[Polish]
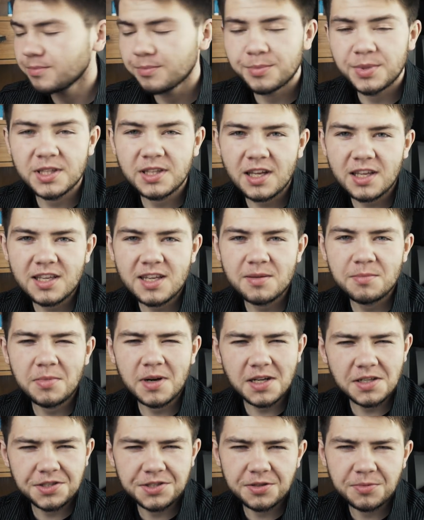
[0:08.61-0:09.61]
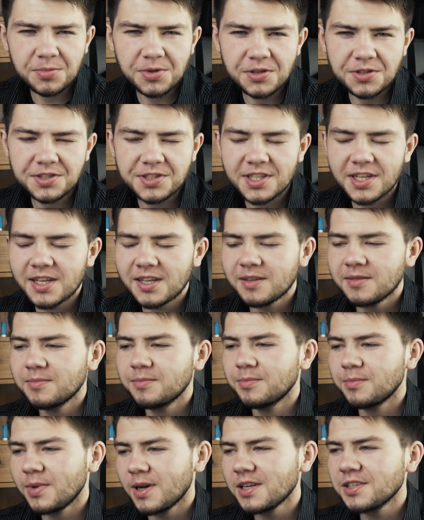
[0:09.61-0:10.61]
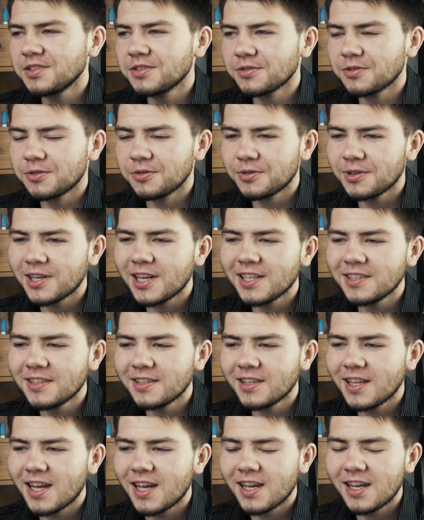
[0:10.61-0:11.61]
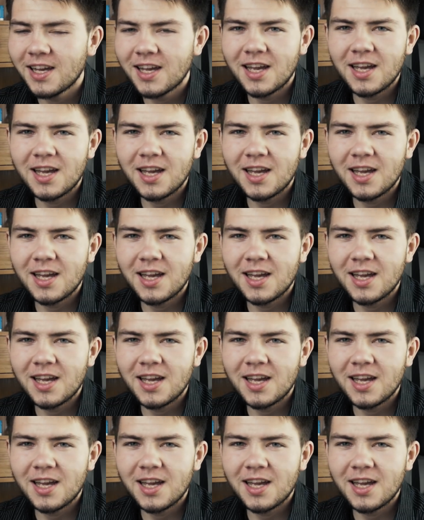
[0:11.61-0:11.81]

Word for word: pytanie bardzo proste, bardzo konkretne.